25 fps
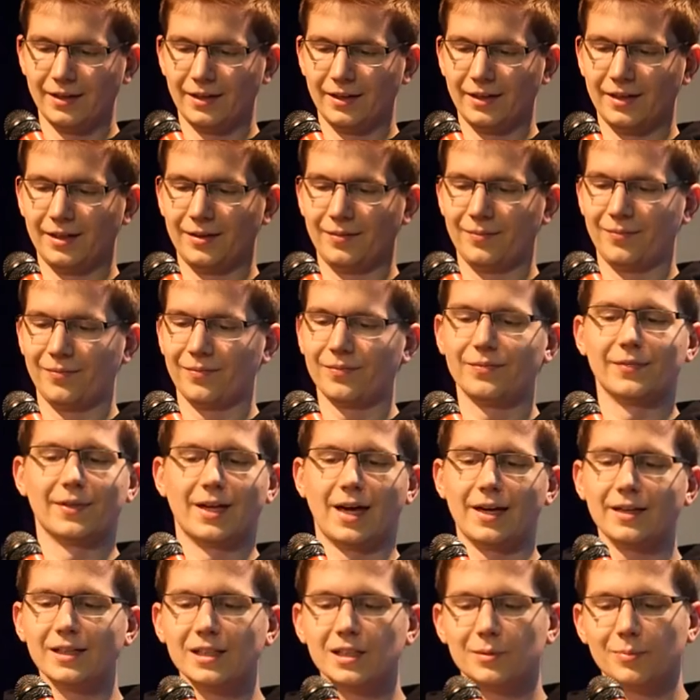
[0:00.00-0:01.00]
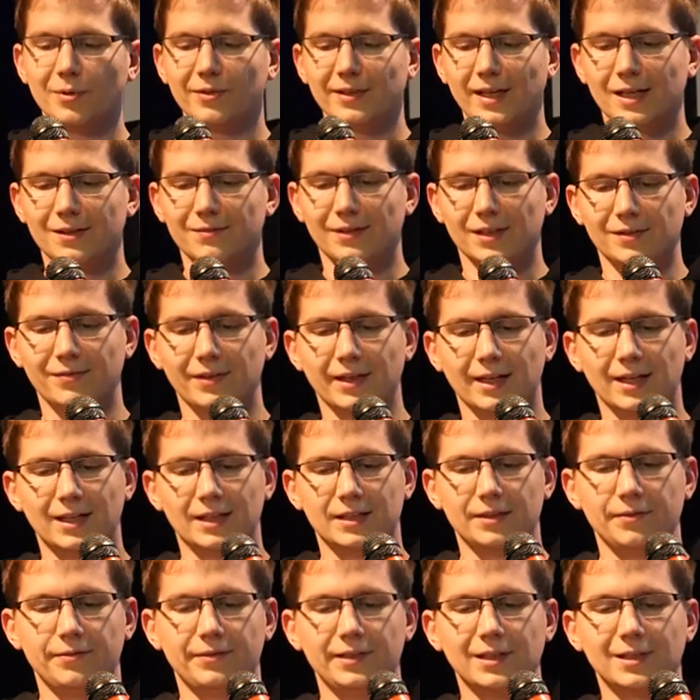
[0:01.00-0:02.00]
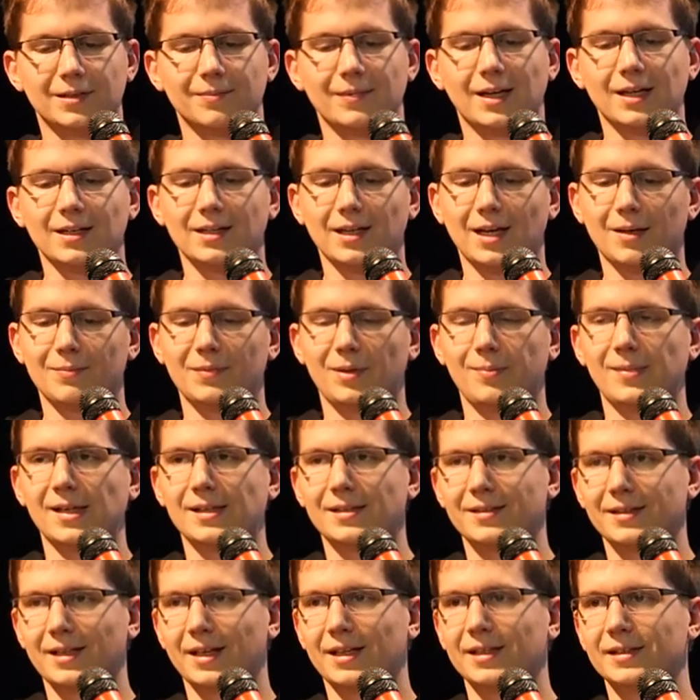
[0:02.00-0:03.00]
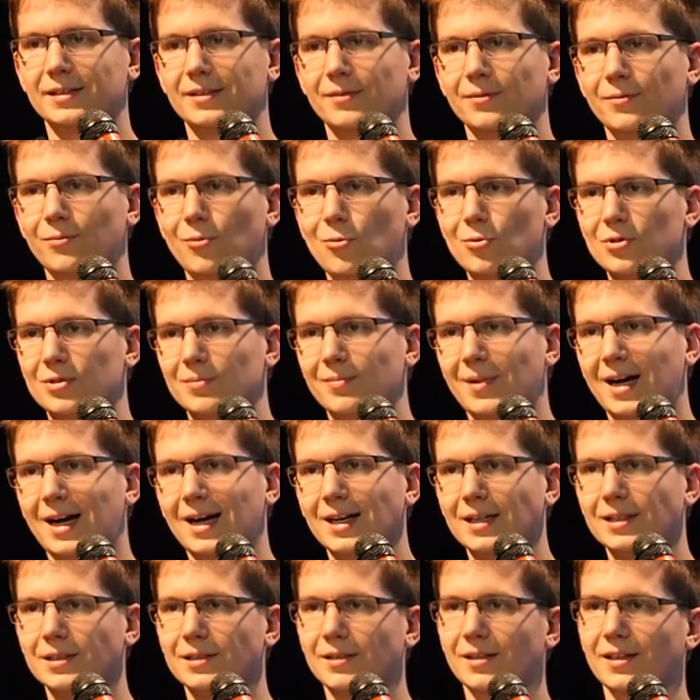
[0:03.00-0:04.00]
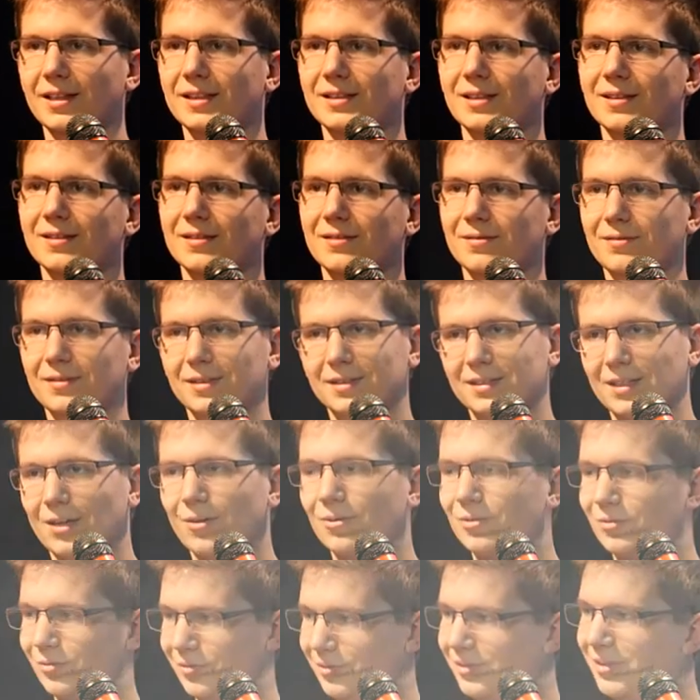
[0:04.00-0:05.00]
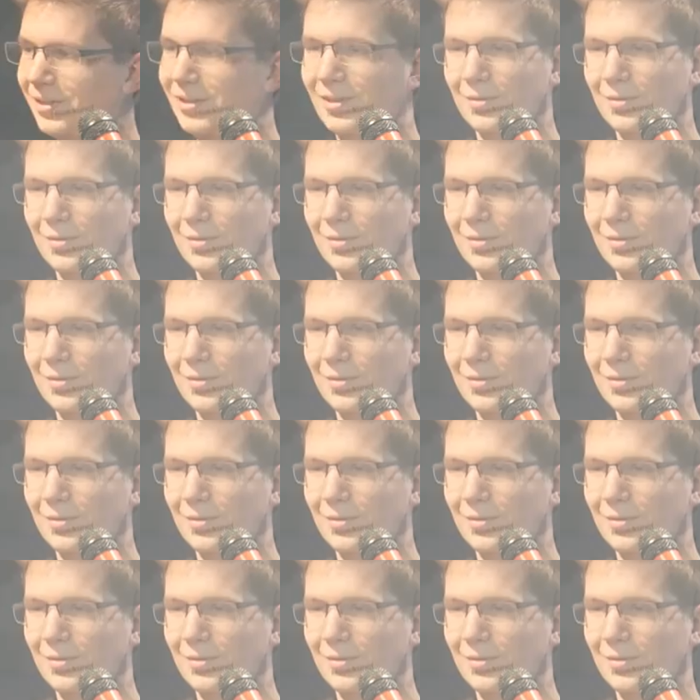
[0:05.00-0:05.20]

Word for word: Ähm, ein anderes Projekt, was wir relativ viel gemacht haben im letzten Jahr, ist Wo ist Markt, heißt es. Ist auch so ein